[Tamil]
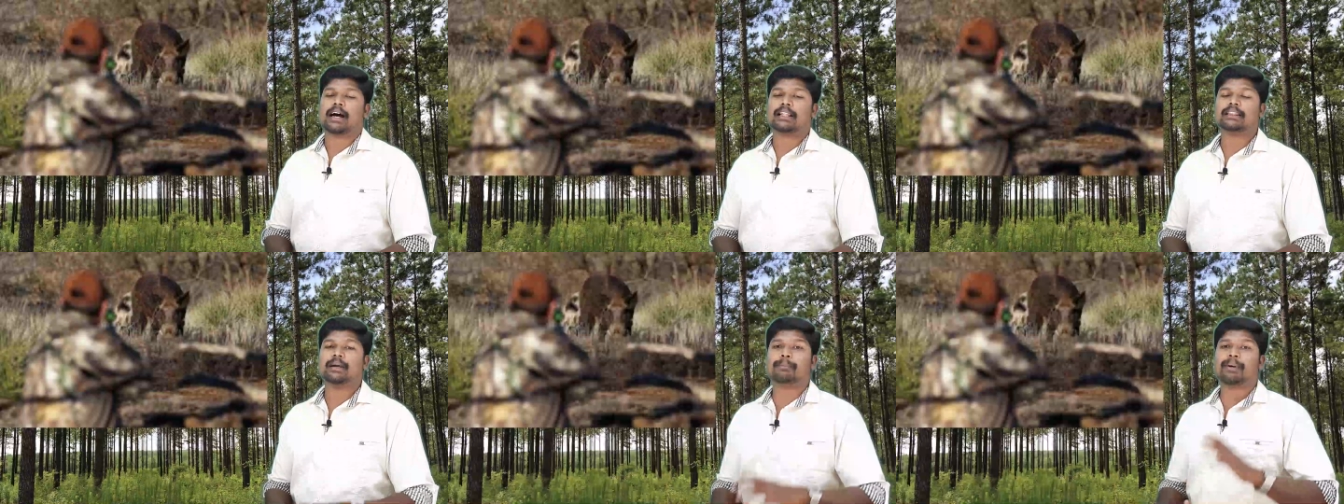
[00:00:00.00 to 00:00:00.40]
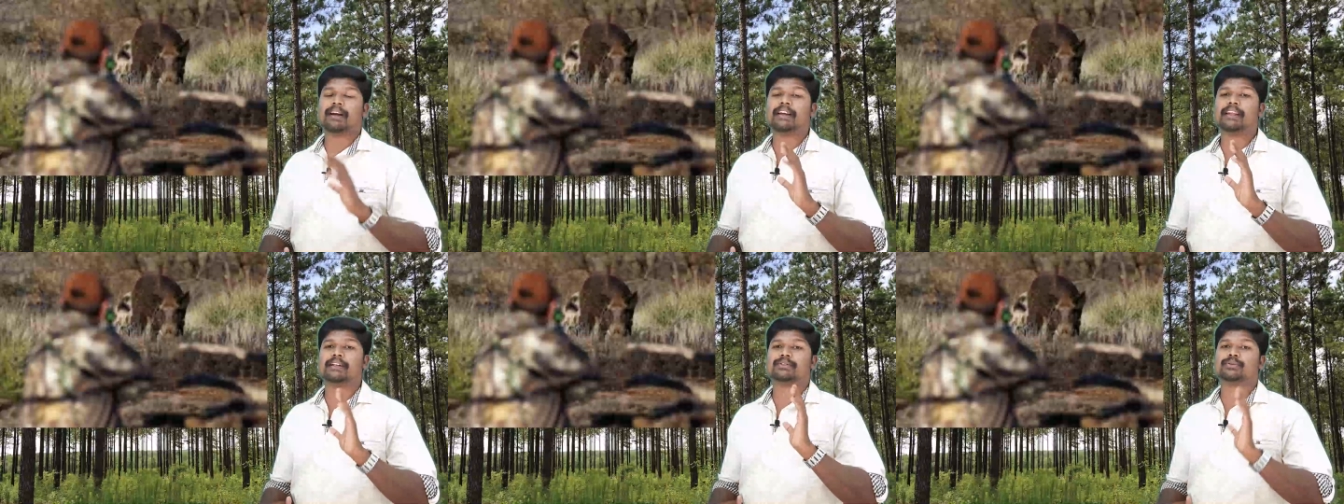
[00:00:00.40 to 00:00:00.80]
அந்த
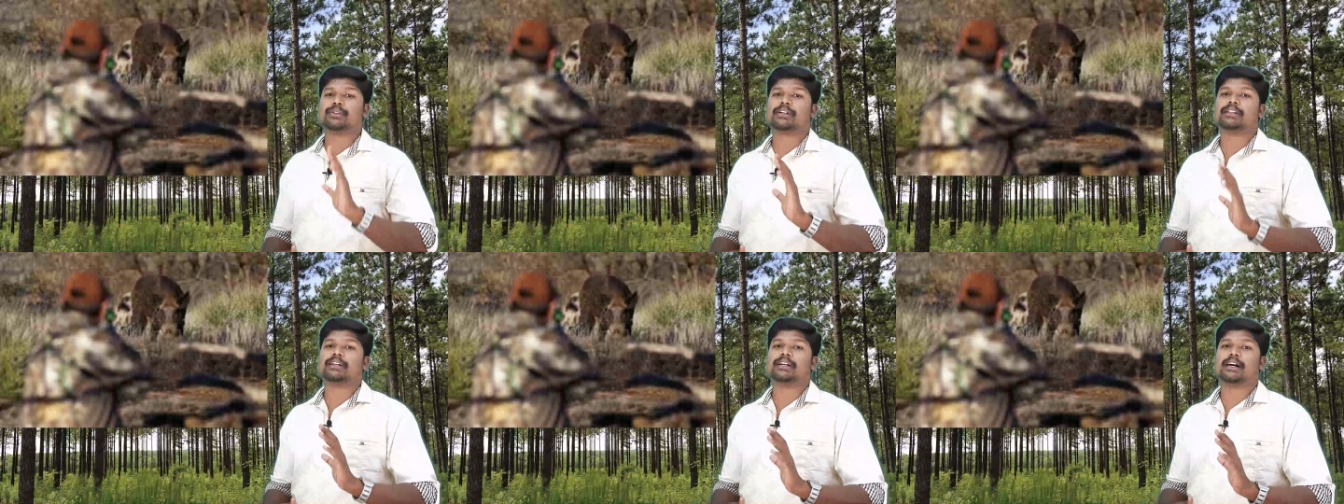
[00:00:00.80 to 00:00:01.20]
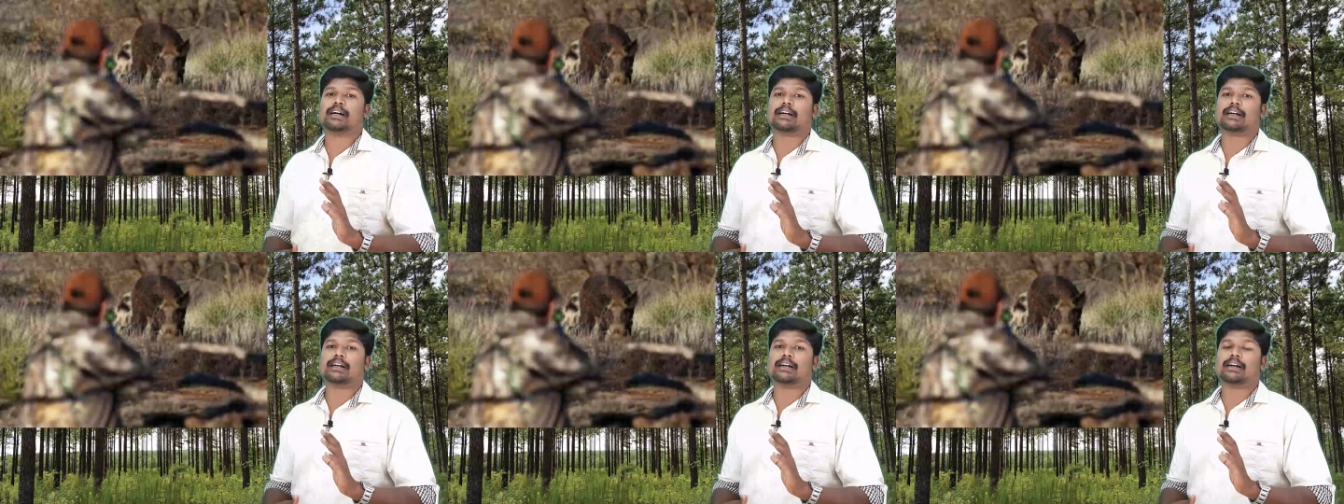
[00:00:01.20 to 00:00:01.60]
பன்னியை
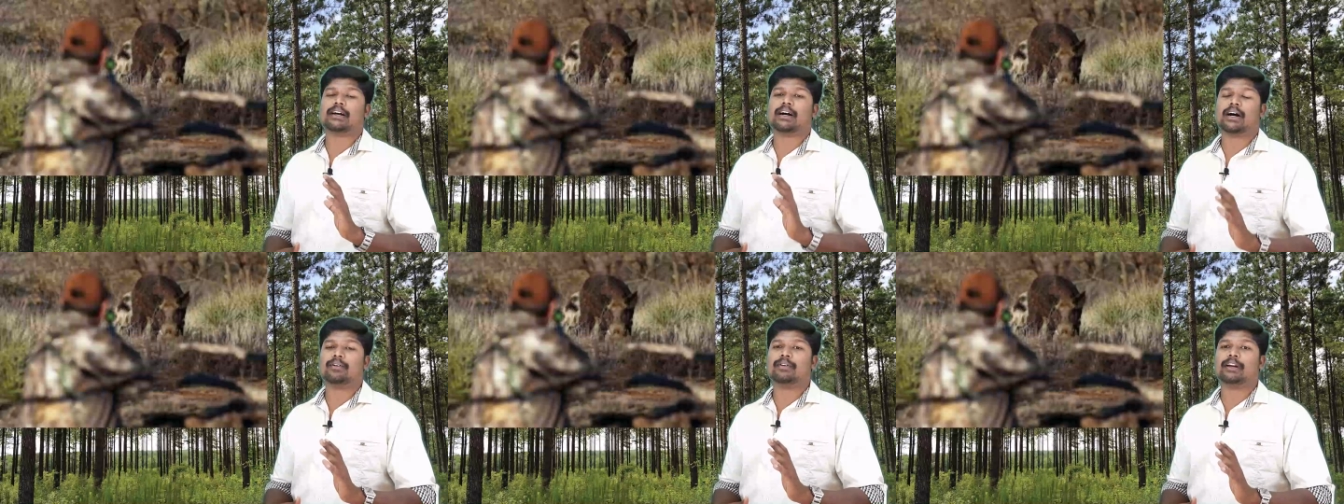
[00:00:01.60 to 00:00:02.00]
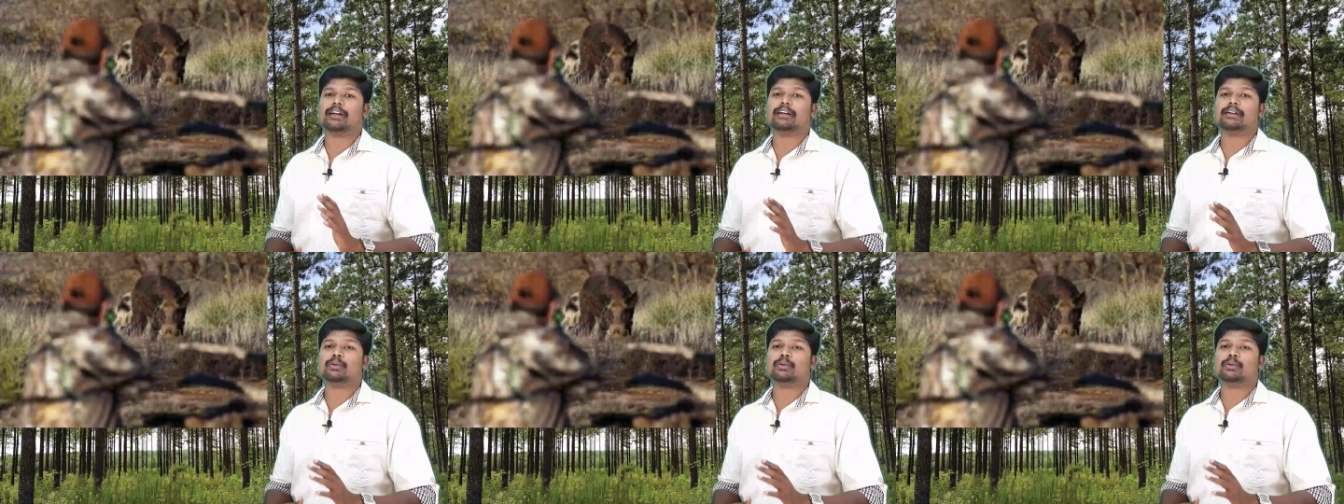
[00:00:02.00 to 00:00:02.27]
சுடுறதுக்காக அவர்